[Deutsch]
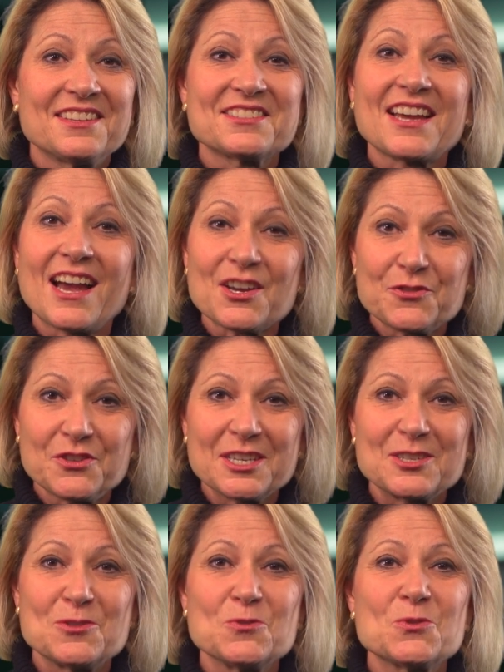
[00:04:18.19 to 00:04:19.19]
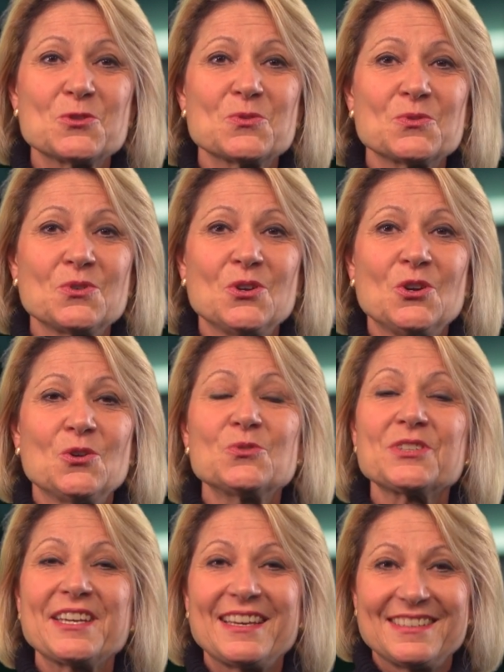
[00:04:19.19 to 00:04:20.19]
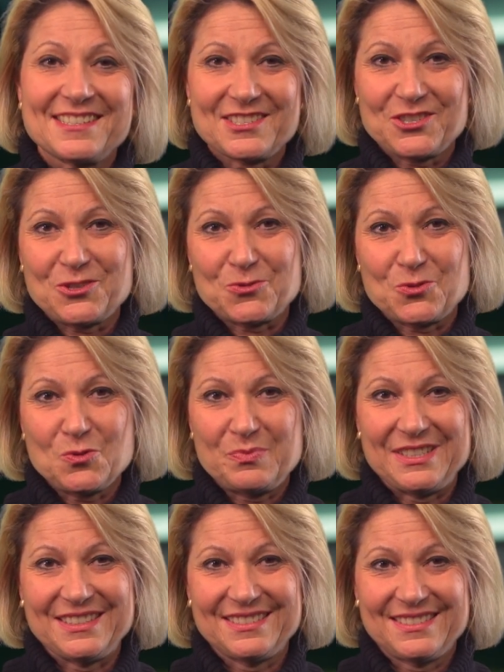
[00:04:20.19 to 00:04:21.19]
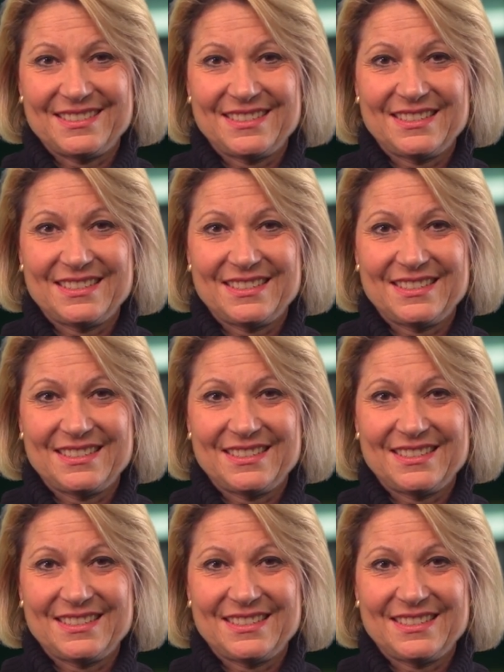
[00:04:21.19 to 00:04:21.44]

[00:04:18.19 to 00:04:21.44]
tragfähige Lösungen und realistische Utopien.